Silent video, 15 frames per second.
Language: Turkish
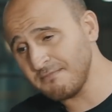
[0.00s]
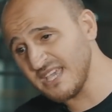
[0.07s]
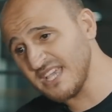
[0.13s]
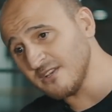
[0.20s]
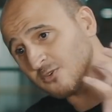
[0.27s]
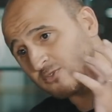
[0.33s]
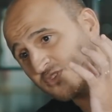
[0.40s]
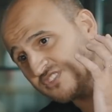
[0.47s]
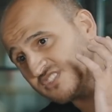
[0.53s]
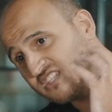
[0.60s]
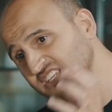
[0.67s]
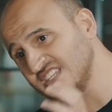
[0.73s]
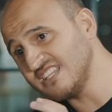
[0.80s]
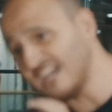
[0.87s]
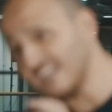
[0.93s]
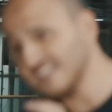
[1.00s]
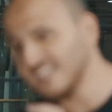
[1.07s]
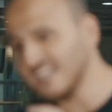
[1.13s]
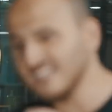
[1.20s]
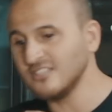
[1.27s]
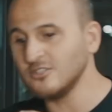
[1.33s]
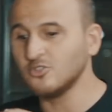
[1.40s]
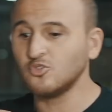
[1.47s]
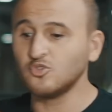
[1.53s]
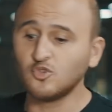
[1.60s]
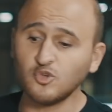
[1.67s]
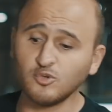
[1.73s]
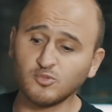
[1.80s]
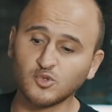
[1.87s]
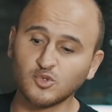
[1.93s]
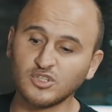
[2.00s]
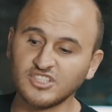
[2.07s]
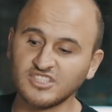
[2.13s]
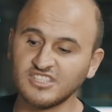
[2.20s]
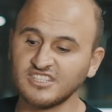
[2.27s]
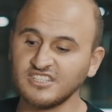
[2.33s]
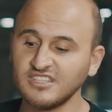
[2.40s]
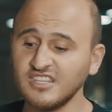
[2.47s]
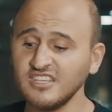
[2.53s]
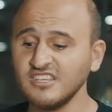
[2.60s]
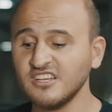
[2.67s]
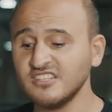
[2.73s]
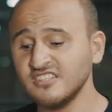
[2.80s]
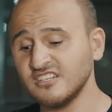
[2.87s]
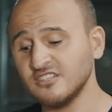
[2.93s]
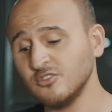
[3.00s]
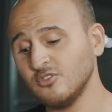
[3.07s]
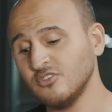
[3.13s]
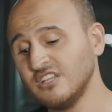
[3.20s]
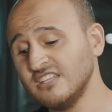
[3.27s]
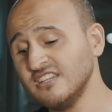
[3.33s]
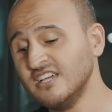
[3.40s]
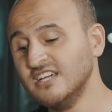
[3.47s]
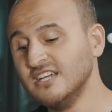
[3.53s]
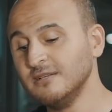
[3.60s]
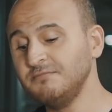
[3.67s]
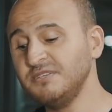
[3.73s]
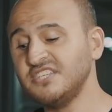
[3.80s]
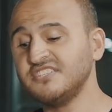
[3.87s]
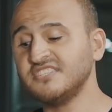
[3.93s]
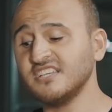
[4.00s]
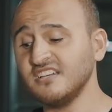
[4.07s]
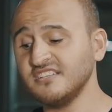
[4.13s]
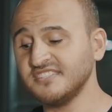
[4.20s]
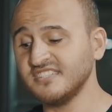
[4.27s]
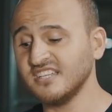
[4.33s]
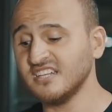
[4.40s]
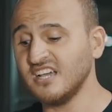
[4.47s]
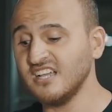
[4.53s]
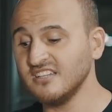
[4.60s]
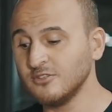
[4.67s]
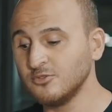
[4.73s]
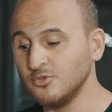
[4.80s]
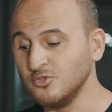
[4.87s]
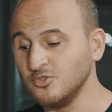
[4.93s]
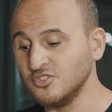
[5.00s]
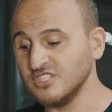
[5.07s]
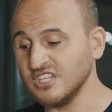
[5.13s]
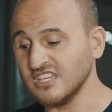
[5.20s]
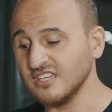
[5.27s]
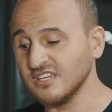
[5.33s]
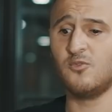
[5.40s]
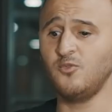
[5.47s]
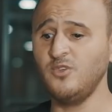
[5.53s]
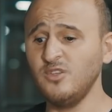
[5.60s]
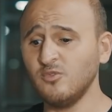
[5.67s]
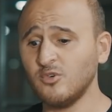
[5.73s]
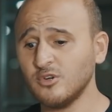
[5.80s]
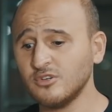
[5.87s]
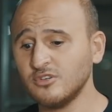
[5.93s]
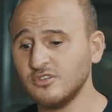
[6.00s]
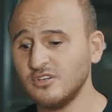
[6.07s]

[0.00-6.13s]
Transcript: B noktasına giderkenki tüm süreçlerinde yanlarında olan bir kişisel asistan haline dönüşecek. WeWalk